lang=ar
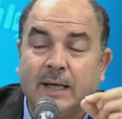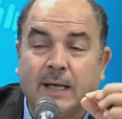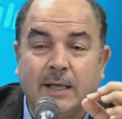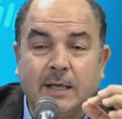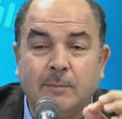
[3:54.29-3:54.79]

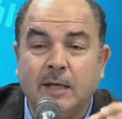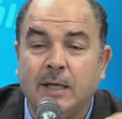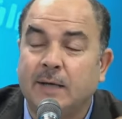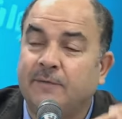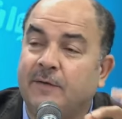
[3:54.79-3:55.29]

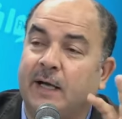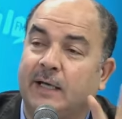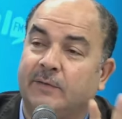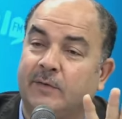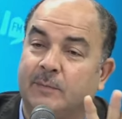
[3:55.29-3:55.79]
إقليمية
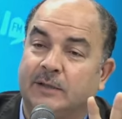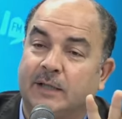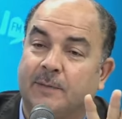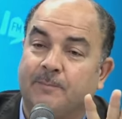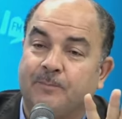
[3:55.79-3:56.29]
فاعلة في
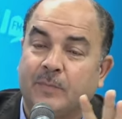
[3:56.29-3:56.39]
المنطقة